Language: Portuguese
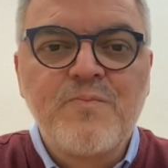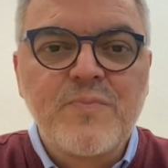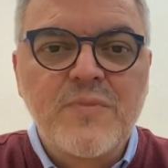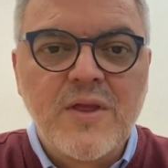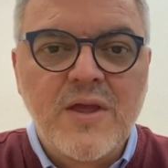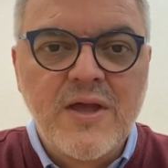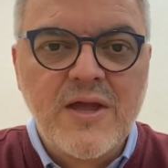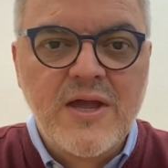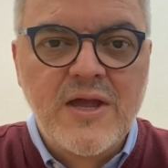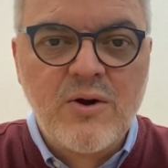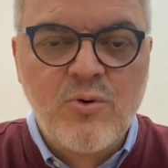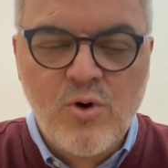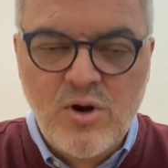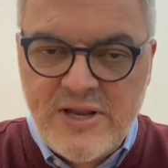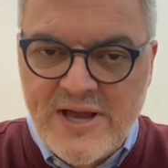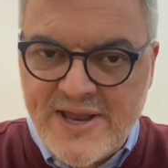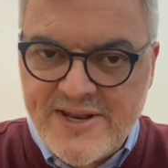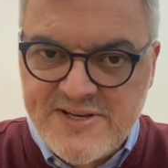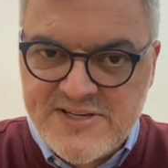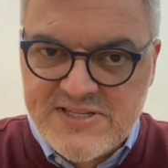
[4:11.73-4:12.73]
é, o
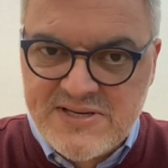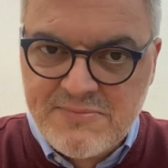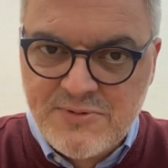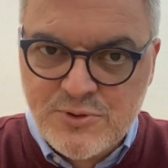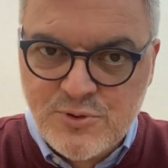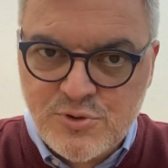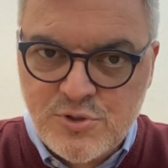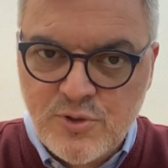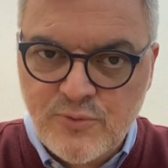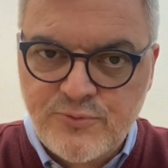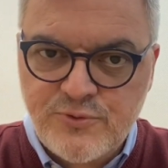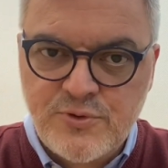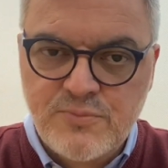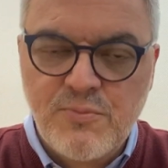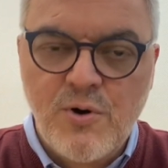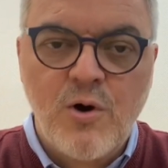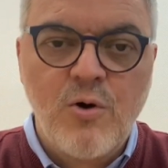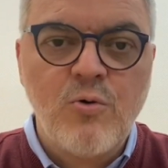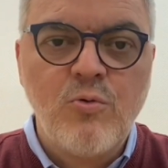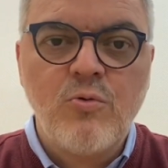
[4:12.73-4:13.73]
olhar em cima do seu
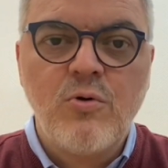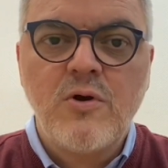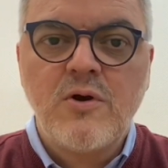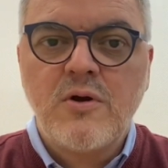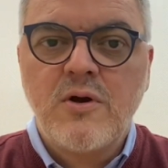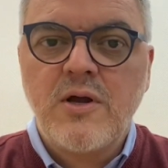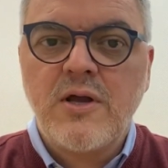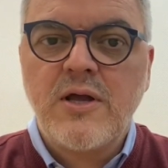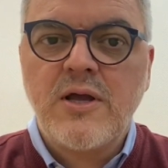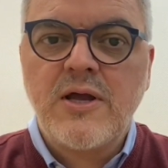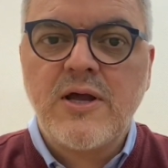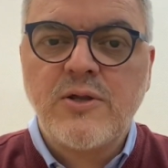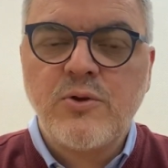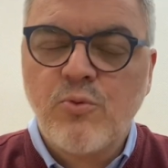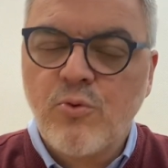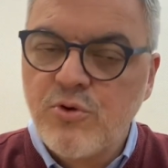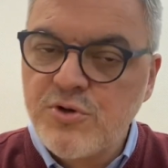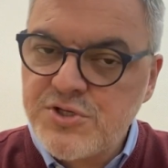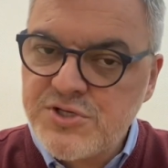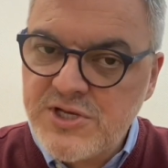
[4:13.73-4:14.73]
futebol é, no
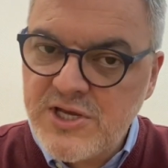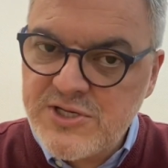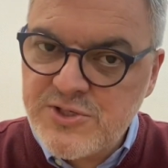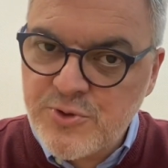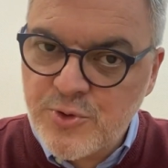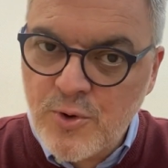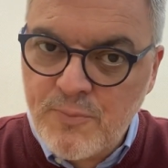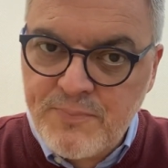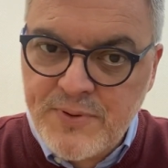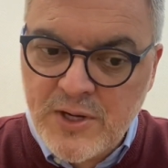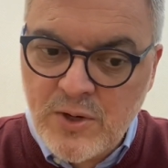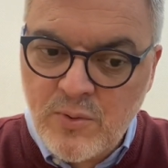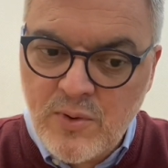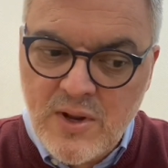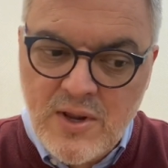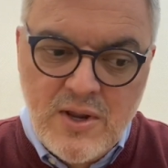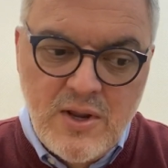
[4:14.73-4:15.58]
continente europeu.